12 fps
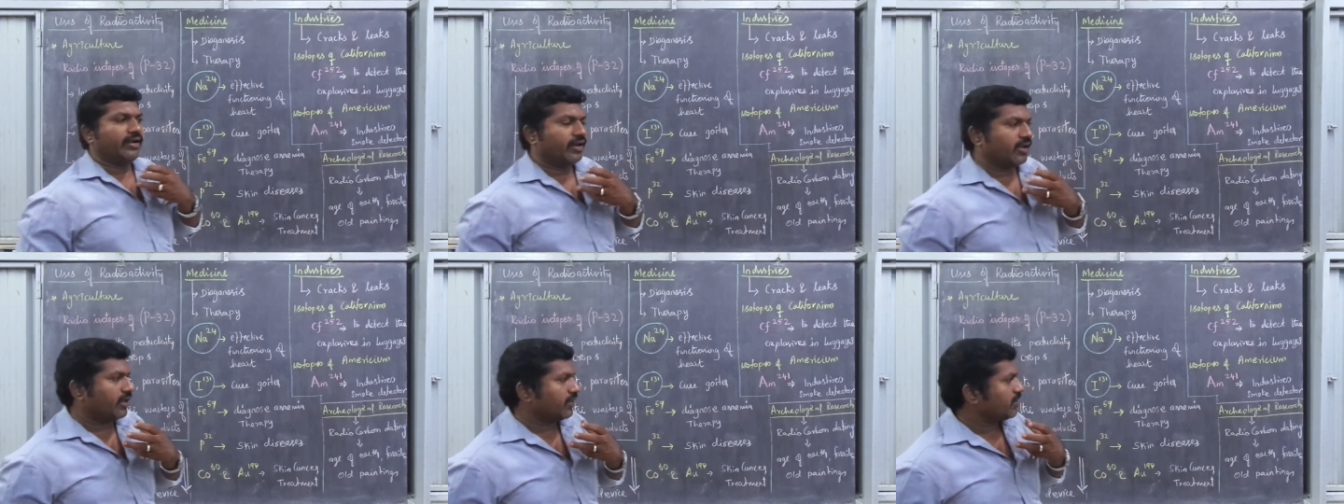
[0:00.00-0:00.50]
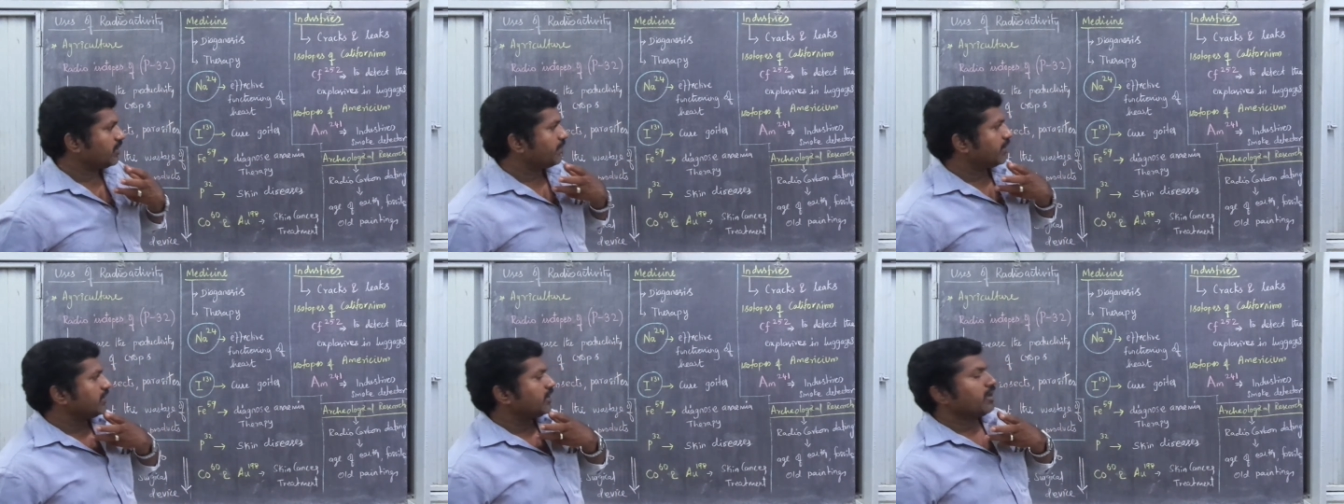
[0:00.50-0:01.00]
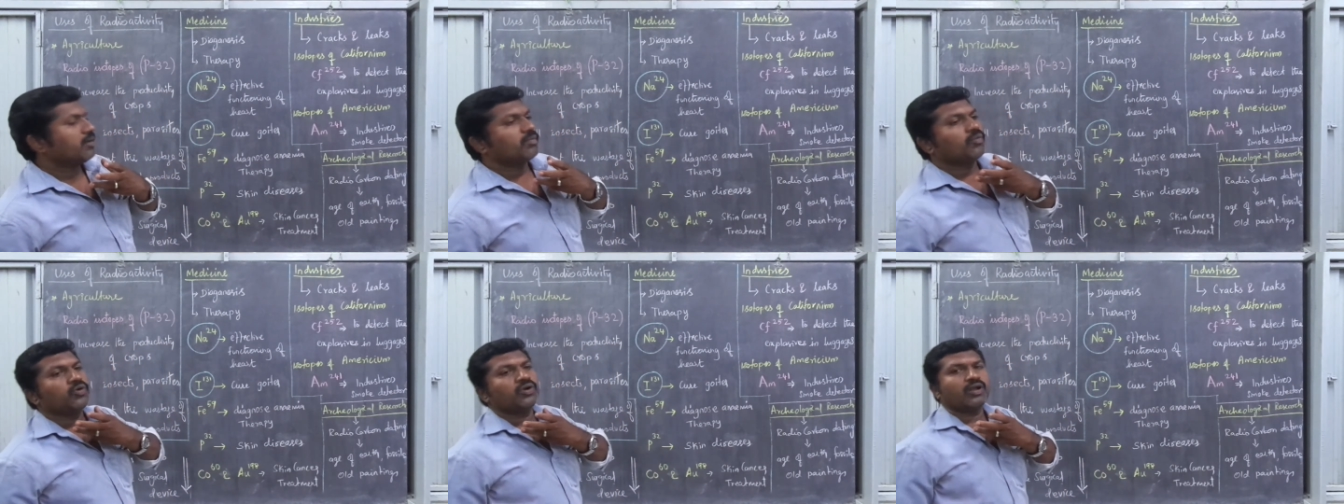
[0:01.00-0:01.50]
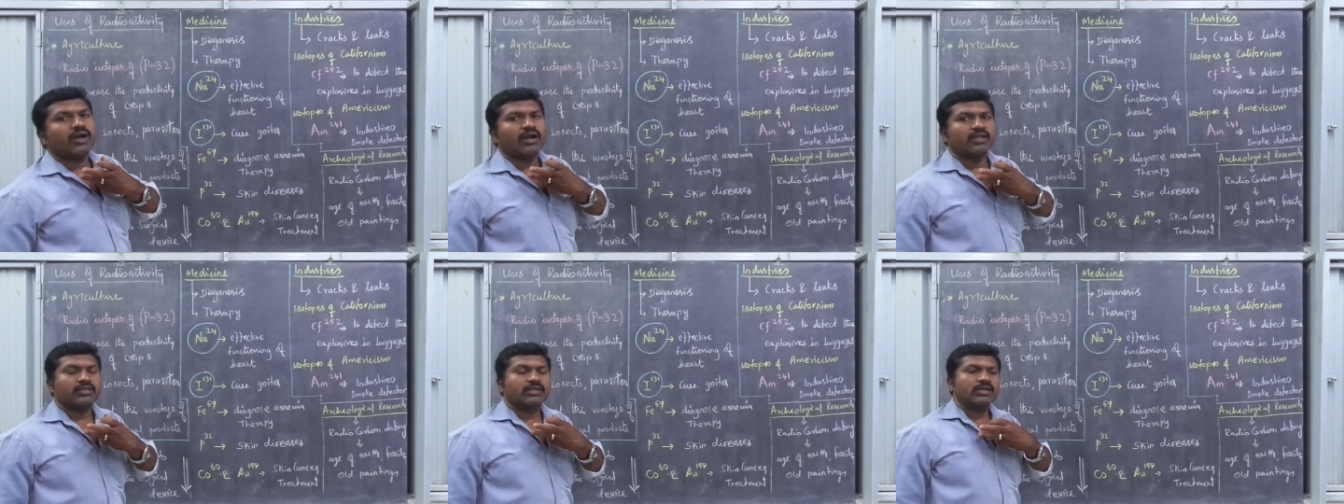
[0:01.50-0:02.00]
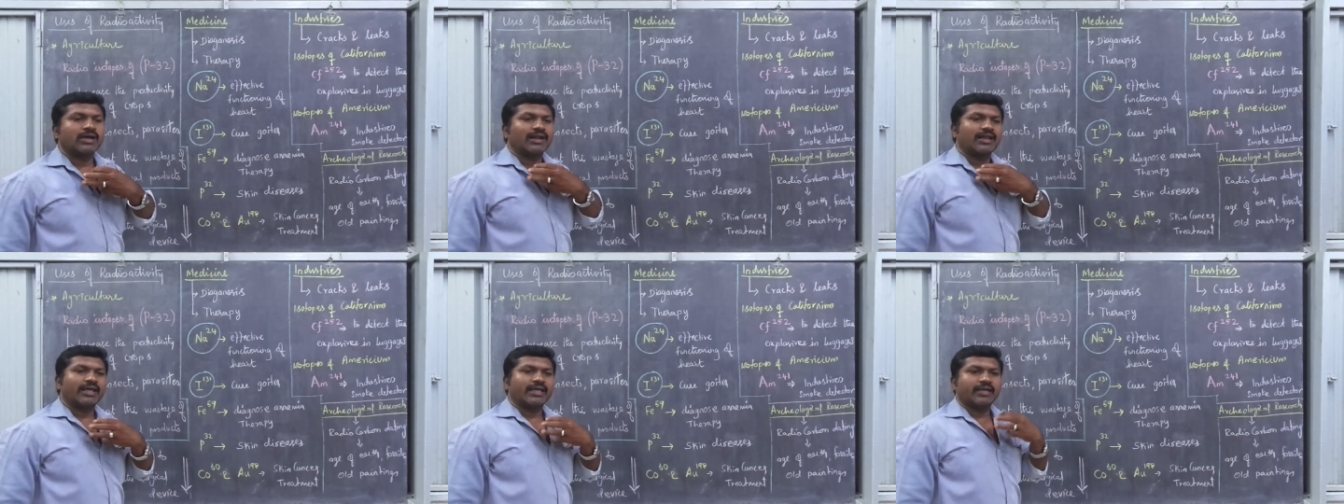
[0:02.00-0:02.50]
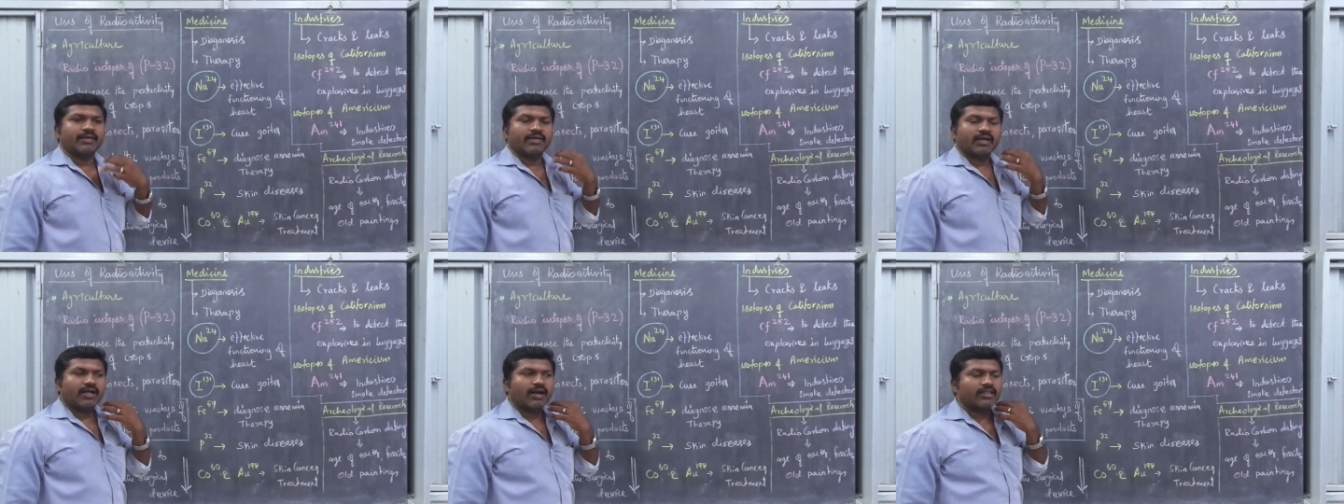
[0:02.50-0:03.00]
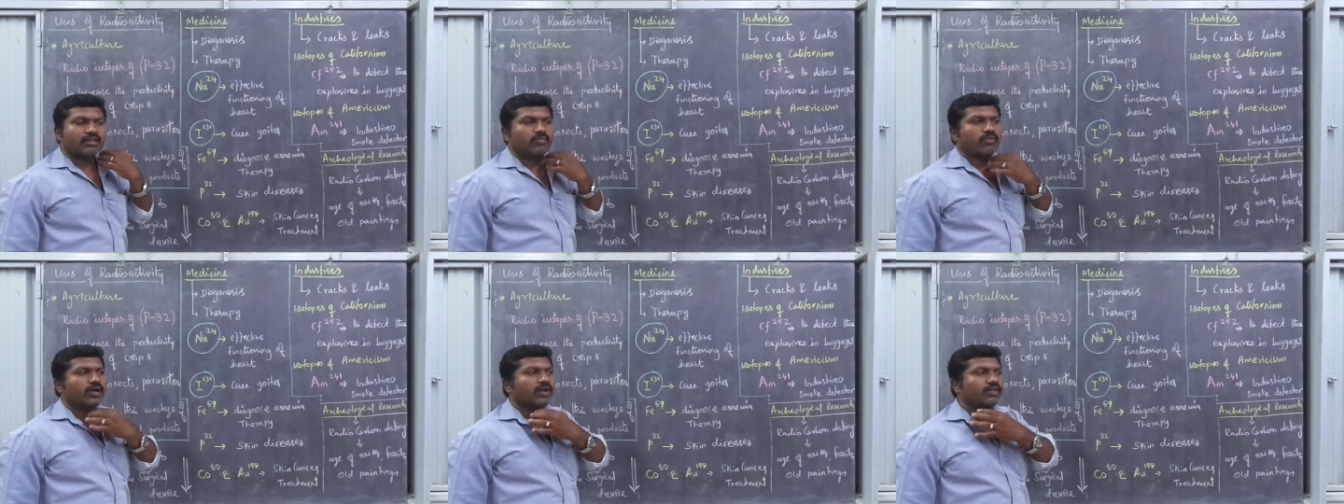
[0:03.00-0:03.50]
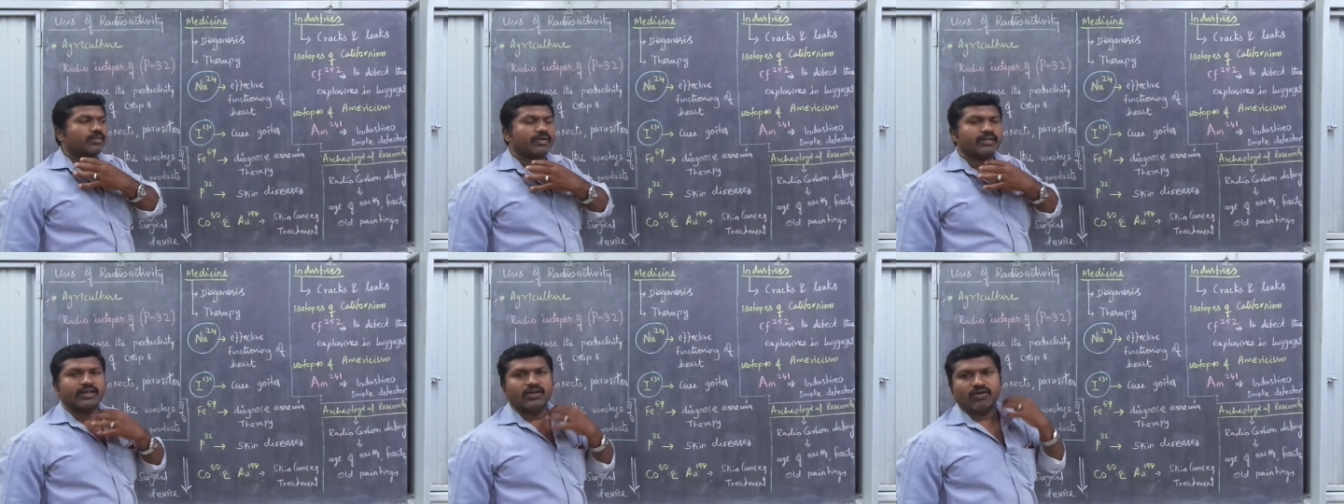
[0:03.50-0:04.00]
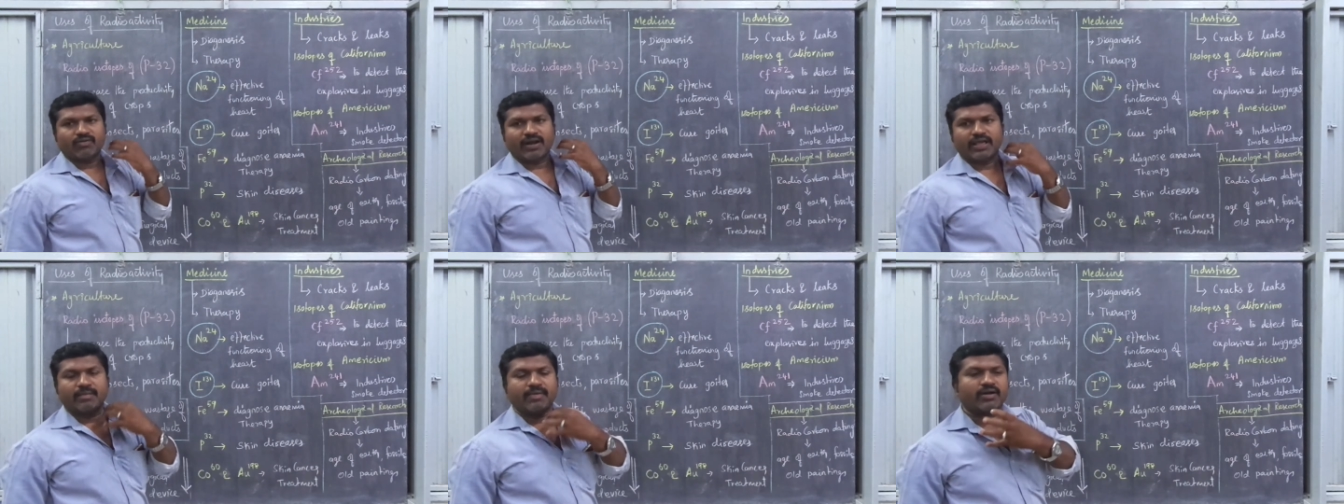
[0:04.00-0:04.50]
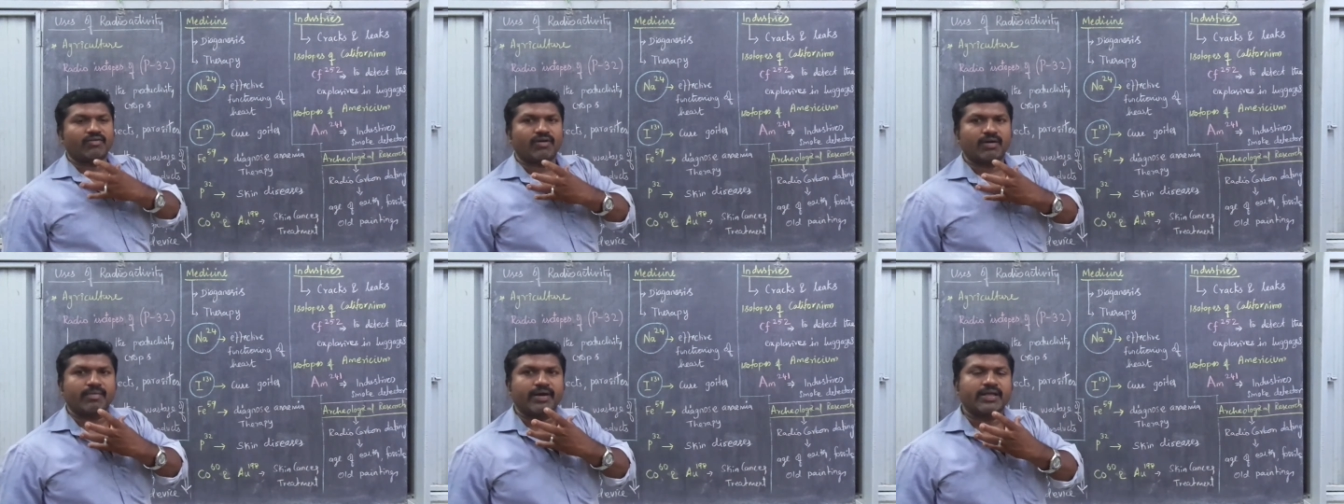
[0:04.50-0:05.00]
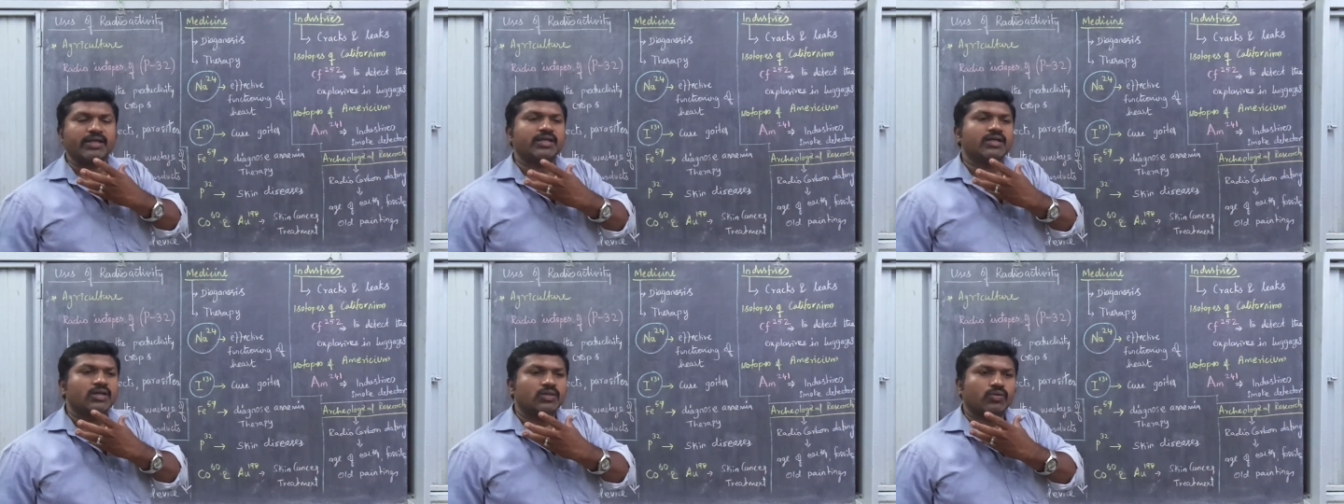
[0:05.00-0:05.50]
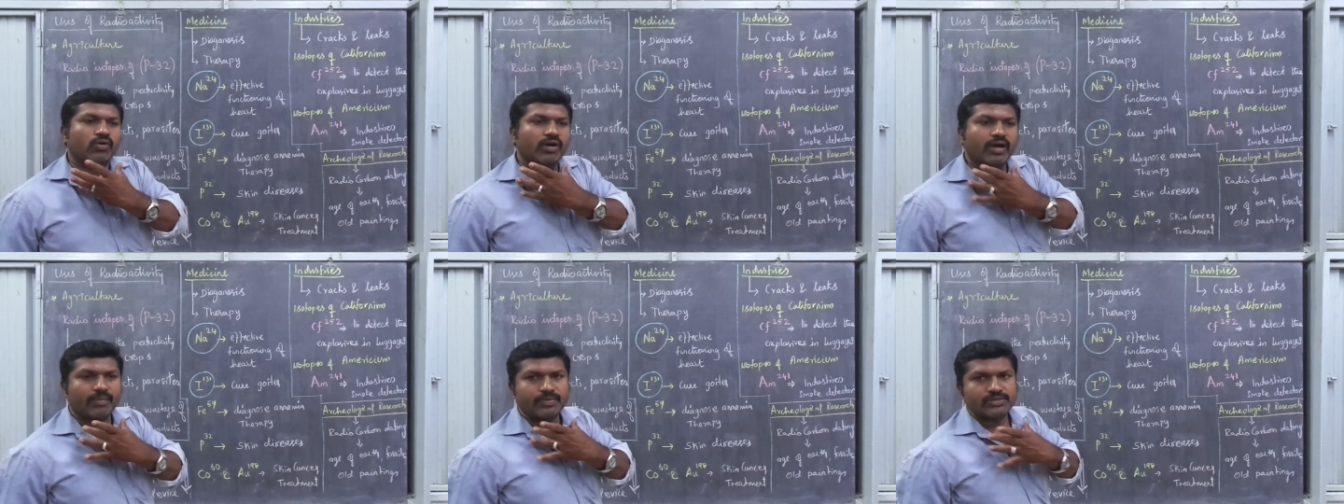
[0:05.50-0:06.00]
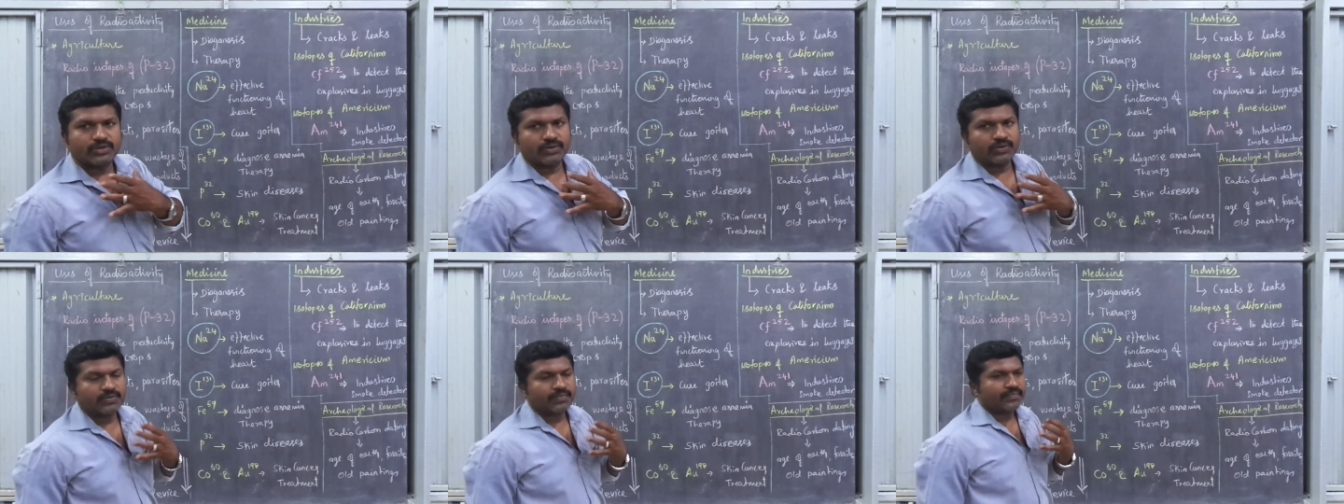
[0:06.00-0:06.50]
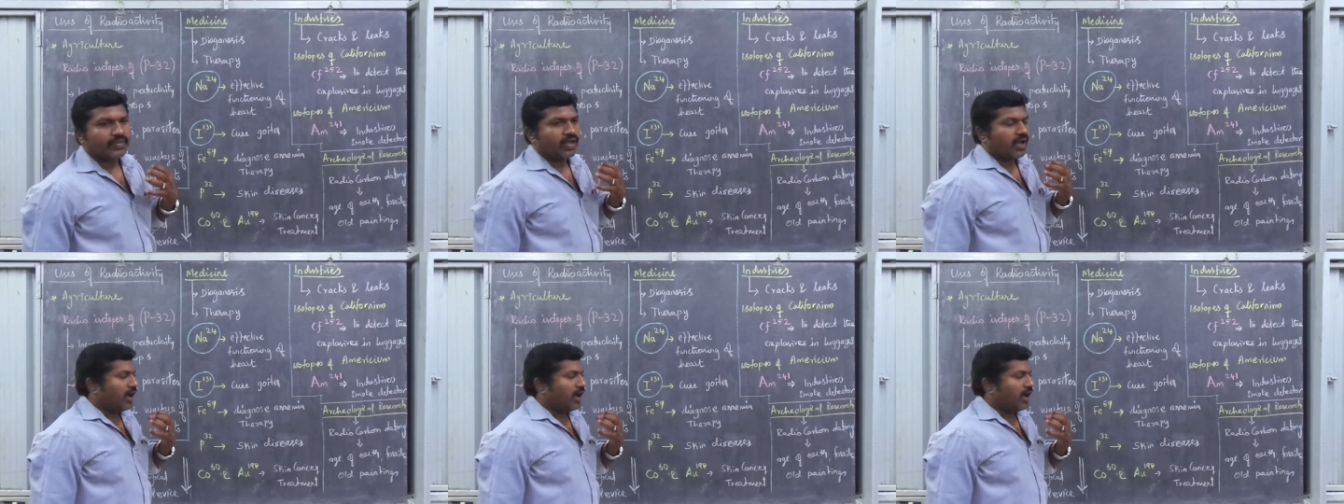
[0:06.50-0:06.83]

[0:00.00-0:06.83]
இந்த காய்டருங்கிறது வந்து பார்த்தீங்கன்னா முன் கழுத்து கலலை கழுத்து முன்னால் வந்து பார்த்திங்கன்னா ஒரு வளைய மாட்டை ஃபார்ம் ஆகி தொங்க ஆரம்பிச்சிருக்கோம்